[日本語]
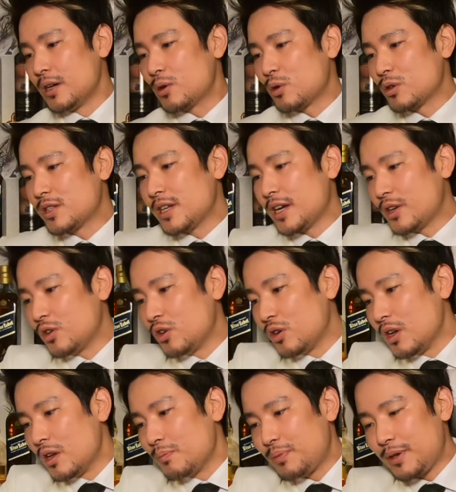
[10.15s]
こちらの
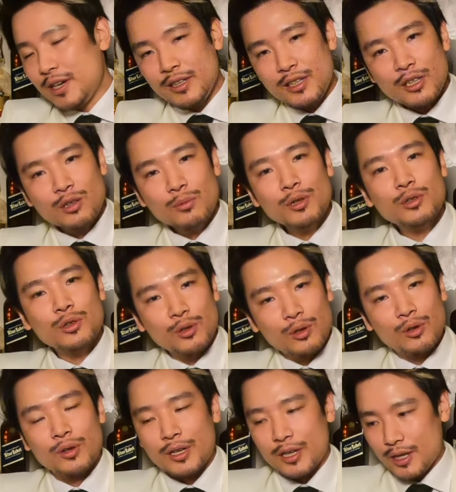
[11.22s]
ピーテッドモルトを、